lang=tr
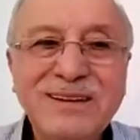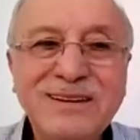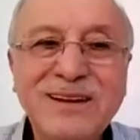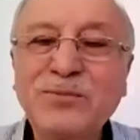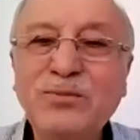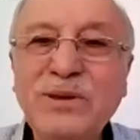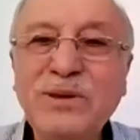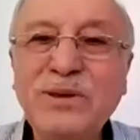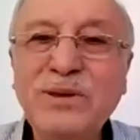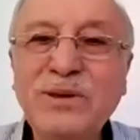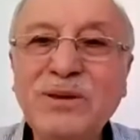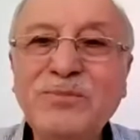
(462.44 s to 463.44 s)

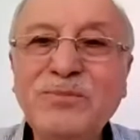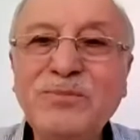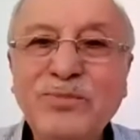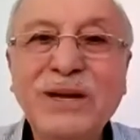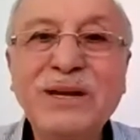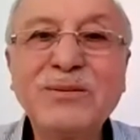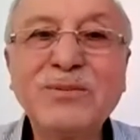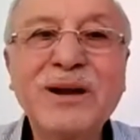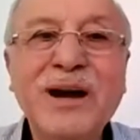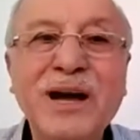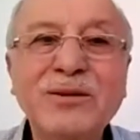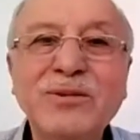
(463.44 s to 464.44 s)
Rabbim benim
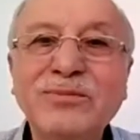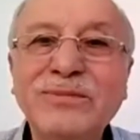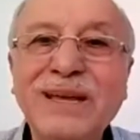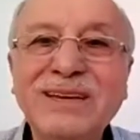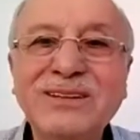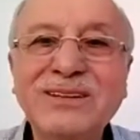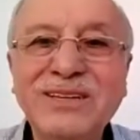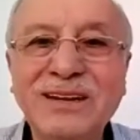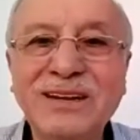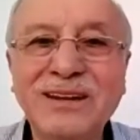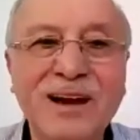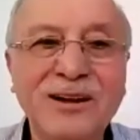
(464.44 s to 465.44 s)
kalbimden
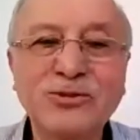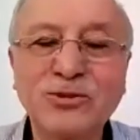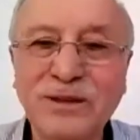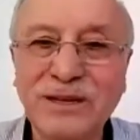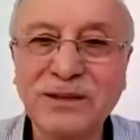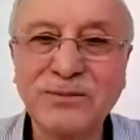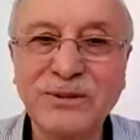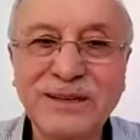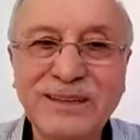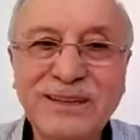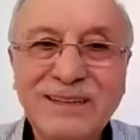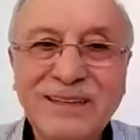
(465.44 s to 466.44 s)
geçen
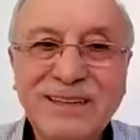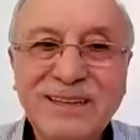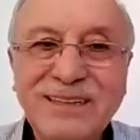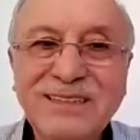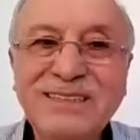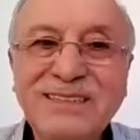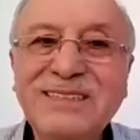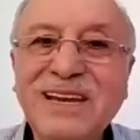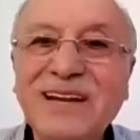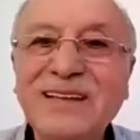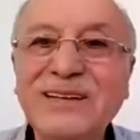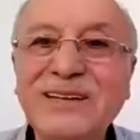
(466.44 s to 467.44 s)
arzularımı,
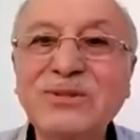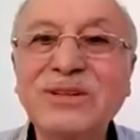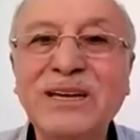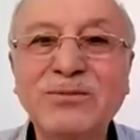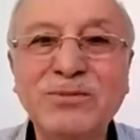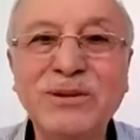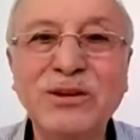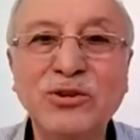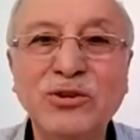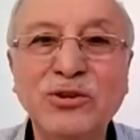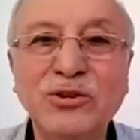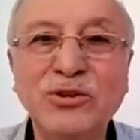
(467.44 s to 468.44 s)
isteklerimi dahi
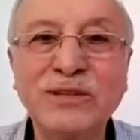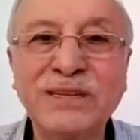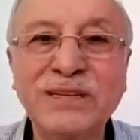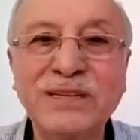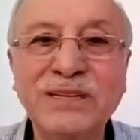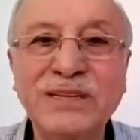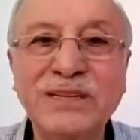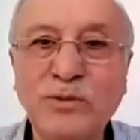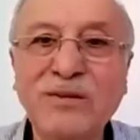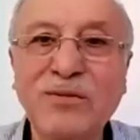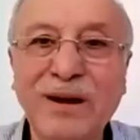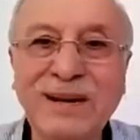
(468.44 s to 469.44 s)
biliyor diye bunu
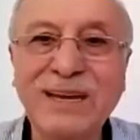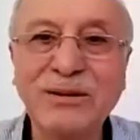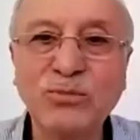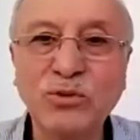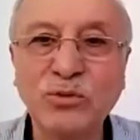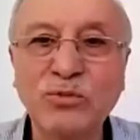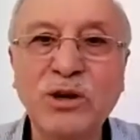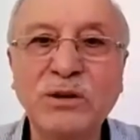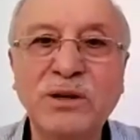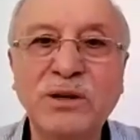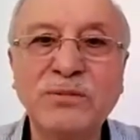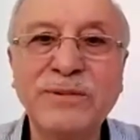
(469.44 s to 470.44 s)
düşünmek var ya, bunu
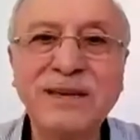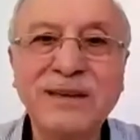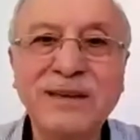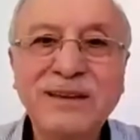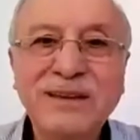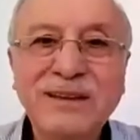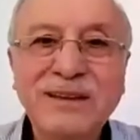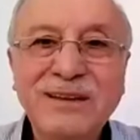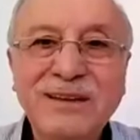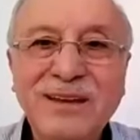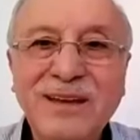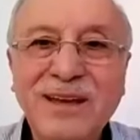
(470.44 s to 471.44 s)
böyle bilmek
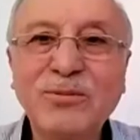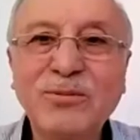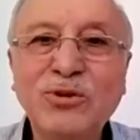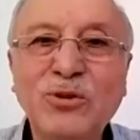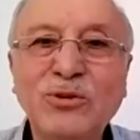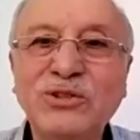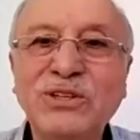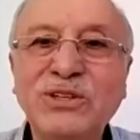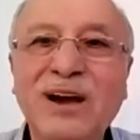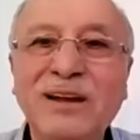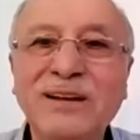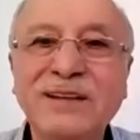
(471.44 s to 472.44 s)
emin ol
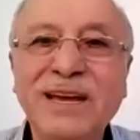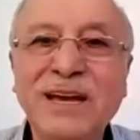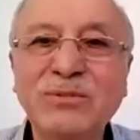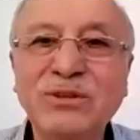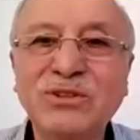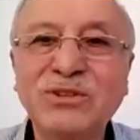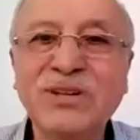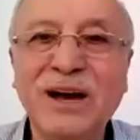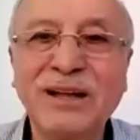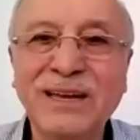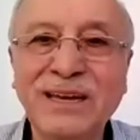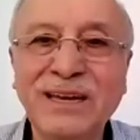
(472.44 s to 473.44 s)
cihane değer bir
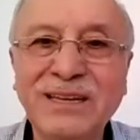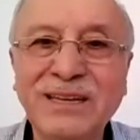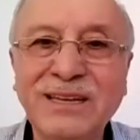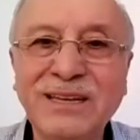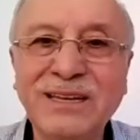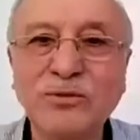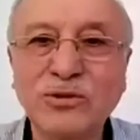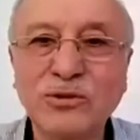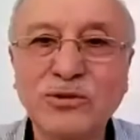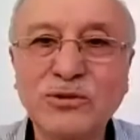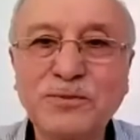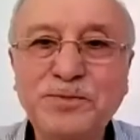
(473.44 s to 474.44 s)
saadettir biliyor
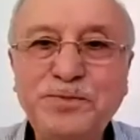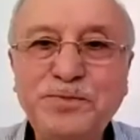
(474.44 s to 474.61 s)
musunuz?